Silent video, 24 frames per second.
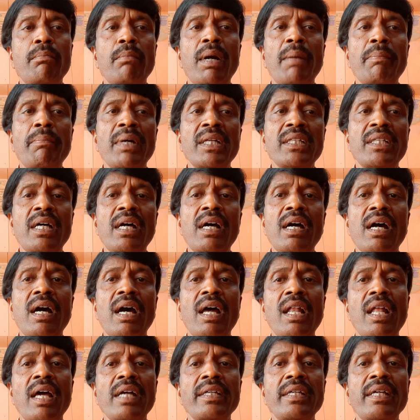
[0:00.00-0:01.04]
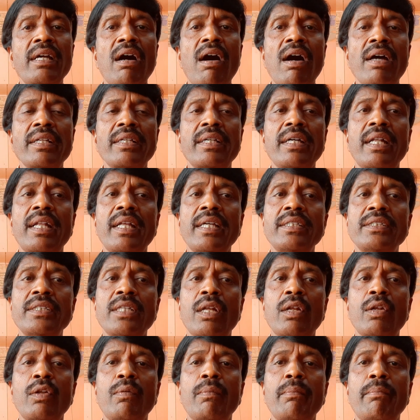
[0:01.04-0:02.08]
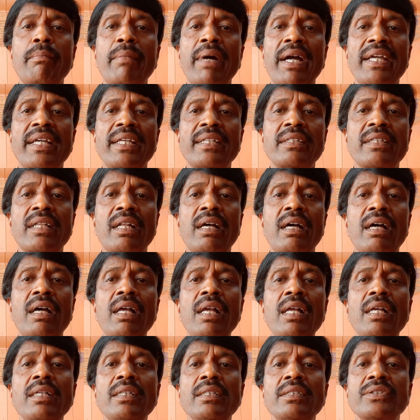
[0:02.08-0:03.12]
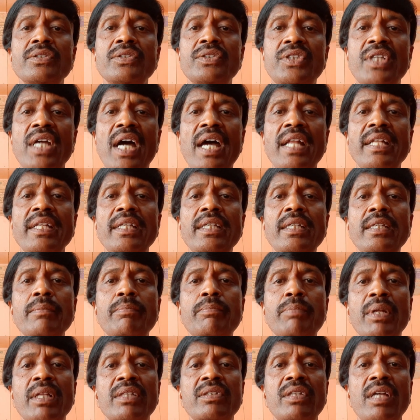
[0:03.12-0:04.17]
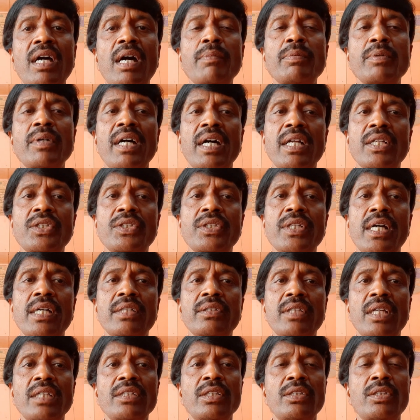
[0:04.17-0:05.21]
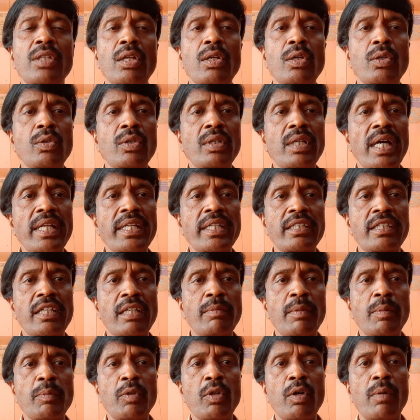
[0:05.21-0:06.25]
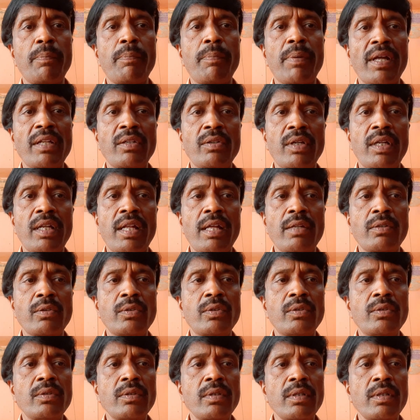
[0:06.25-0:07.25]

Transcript: మమ్మద అలాగే ఆర్గనైజర్లు మహేంద్ర జానీ ప్రతాప్ హర్ష తదితరులు కార్యక్రమంలో పాల్గొన్నారు